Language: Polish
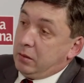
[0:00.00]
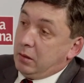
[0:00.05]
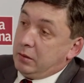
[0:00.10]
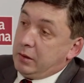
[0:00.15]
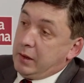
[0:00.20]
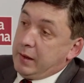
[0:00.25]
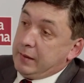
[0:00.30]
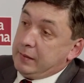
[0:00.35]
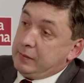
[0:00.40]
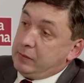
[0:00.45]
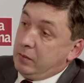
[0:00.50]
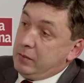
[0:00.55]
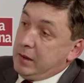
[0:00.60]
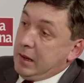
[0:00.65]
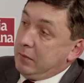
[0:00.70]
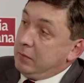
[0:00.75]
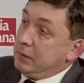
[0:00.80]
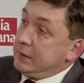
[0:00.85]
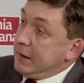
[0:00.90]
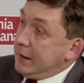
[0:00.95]
To, że
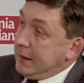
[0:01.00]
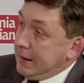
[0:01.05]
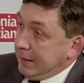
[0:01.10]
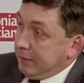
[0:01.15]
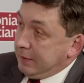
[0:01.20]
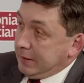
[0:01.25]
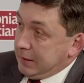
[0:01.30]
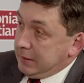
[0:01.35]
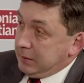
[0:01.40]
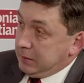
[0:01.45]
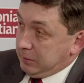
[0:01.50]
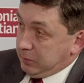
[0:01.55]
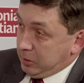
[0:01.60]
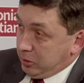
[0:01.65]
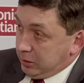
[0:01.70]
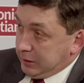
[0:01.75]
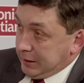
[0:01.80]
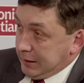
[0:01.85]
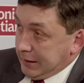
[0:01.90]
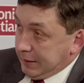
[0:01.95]
Estonia ocalała, no
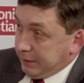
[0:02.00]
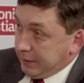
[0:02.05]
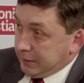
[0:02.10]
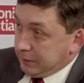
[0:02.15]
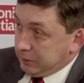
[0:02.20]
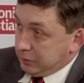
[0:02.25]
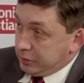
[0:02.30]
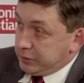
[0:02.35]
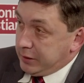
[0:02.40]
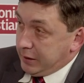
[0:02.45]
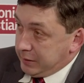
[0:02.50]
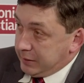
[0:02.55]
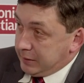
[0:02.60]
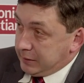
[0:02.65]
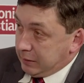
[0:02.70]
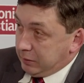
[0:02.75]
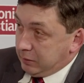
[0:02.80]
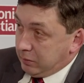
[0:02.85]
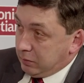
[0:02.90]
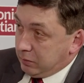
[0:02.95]
bo ocalała do
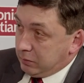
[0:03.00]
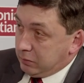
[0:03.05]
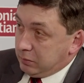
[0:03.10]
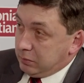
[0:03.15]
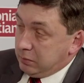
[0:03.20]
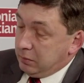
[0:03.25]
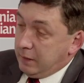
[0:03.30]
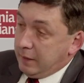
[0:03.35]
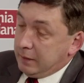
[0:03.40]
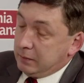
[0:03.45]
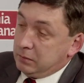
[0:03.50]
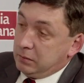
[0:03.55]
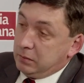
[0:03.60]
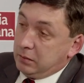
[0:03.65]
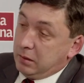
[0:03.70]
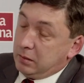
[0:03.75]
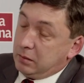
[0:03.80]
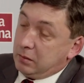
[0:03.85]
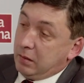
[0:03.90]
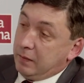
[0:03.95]
40 roku,
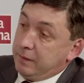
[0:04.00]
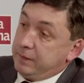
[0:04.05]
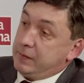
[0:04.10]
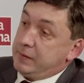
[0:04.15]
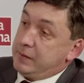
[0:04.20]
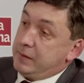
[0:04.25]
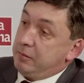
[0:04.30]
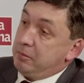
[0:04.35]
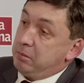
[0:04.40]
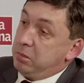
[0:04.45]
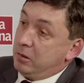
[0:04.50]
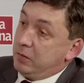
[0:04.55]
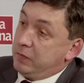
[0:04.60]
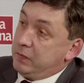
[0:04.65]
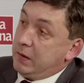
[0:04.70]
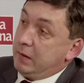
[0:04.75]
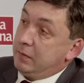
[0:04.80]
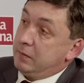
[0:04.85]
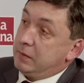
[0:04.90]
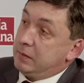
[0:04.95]
jest owocem
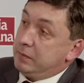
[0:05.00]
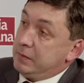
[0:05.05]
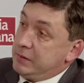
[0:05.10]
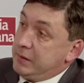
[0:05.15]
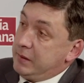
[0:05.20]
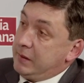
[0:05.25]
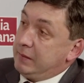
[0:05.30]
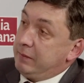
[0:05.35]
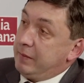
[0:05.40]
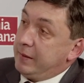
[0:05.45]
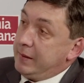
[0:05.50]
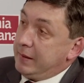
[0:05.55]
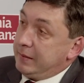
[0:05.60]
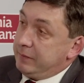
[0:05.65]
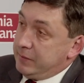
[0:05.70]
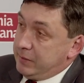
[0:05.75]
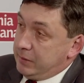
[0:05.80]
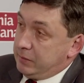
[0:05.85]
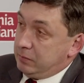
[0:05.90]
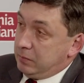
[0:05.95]
polskiego zwycięstwa
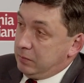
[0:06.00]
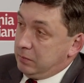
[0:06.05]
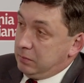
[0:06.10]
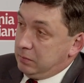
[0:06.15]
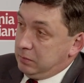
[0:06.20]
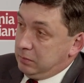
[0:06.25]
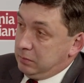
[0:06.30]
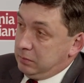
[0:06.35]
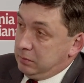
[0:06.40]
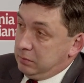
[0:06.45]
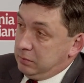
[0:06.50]
nad Wisłą.